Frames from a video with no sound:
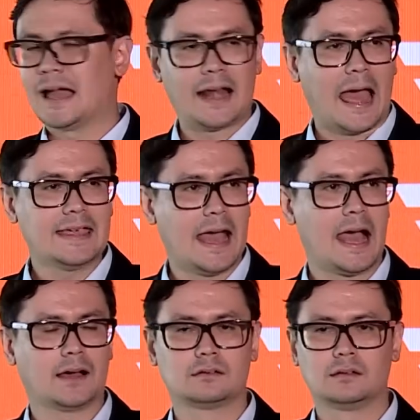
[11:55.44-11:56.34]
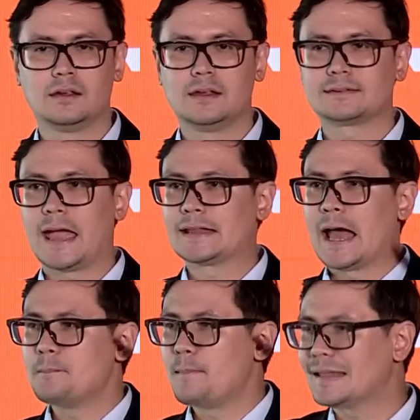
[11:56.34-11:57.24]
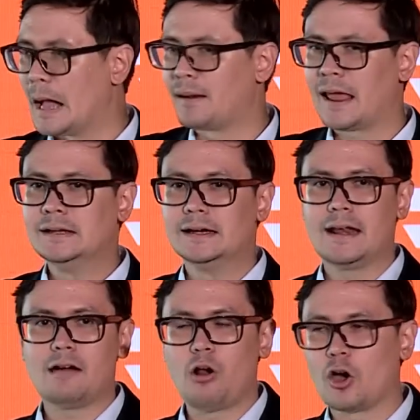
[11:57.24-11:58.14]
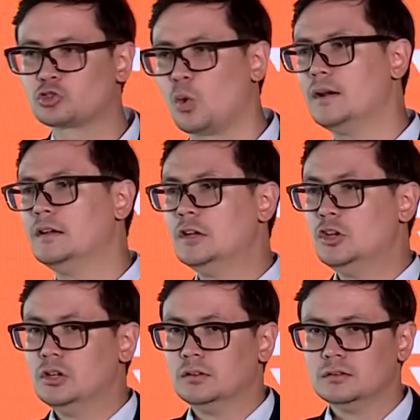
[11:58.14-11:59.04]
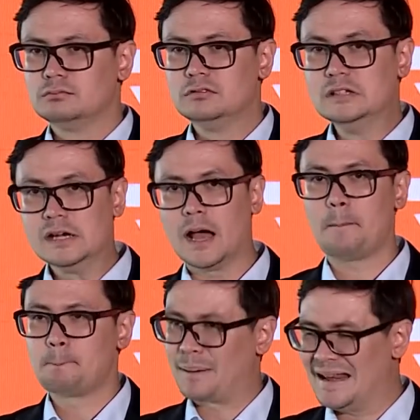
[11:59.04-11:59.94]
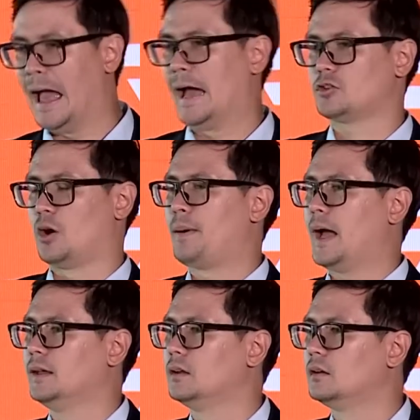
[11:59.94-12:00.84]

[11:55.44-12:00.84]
ตั้งหลายอย่าง แต่ท่านไม่ทำอะไรเลยแล้วลอยตัวเหนือปัญหาต่อไป